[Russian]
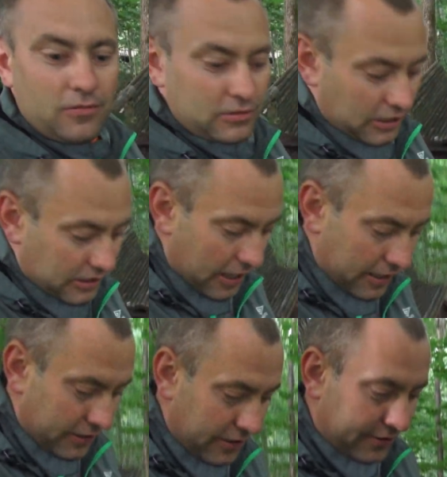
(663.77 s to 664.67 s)
Вот
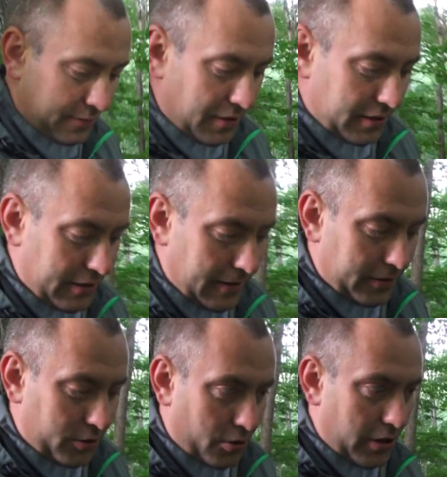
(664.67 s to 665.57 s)
такая их семейная
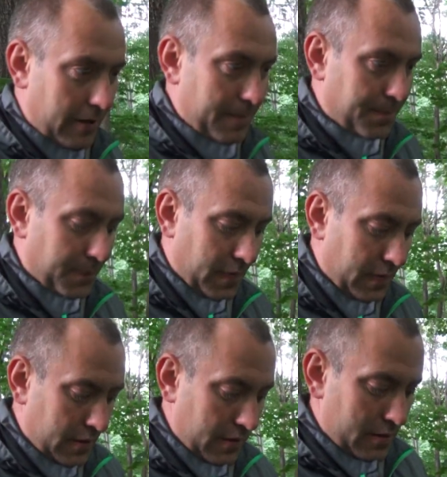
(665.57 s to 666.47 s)
история.
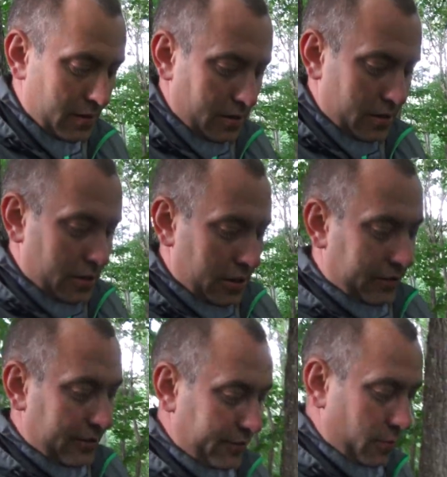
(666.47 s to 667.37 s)
И
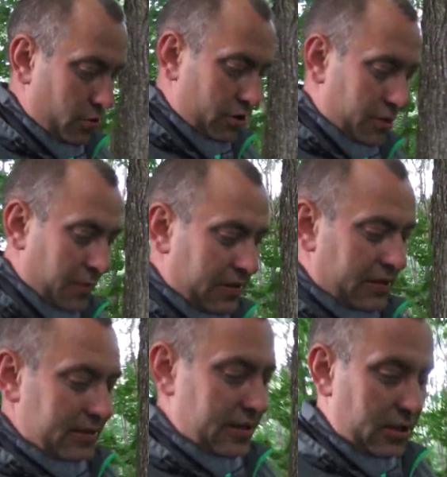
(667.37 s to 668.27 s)
здесь вы можете
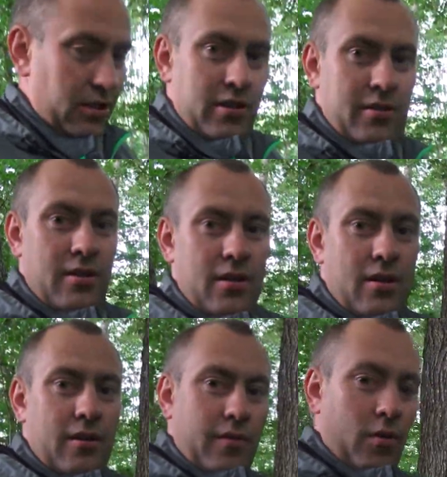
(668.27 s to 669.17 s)
подняться и
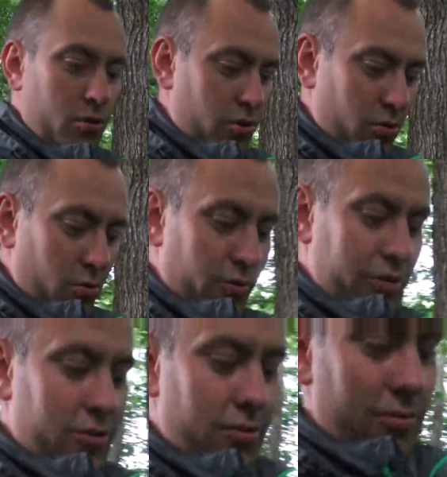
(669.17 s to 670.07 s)
воочию
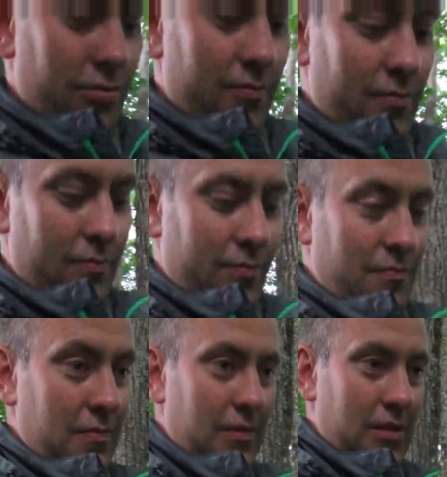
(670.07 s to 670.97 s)
увидеть
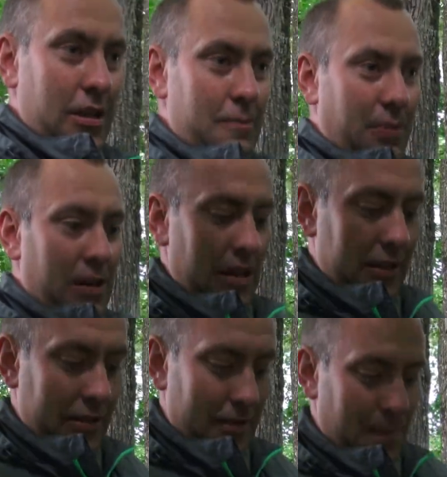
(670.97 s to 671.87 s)
ее. Им
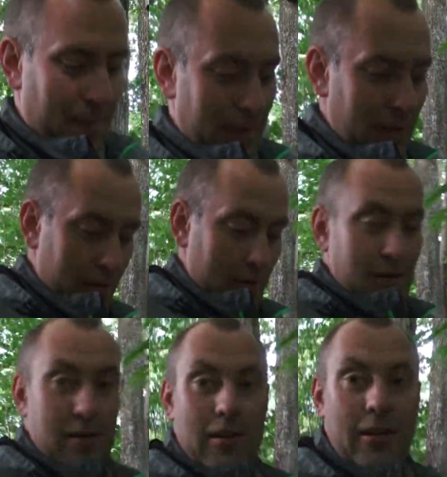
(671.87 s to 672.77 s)
приятно
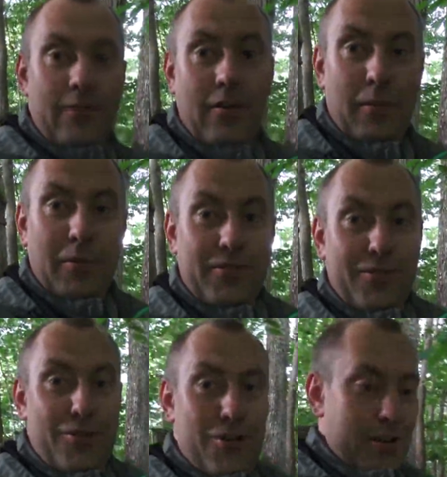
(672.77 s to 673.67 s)
и вам
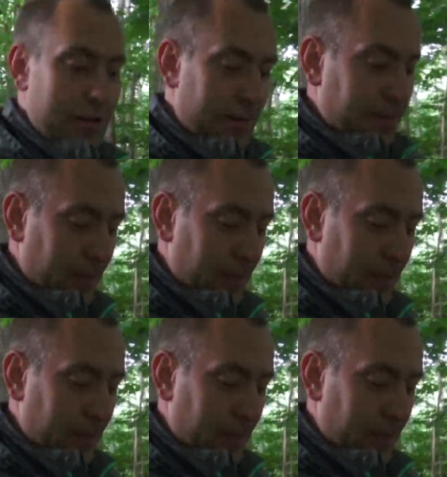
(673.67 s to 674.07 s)
развлечения.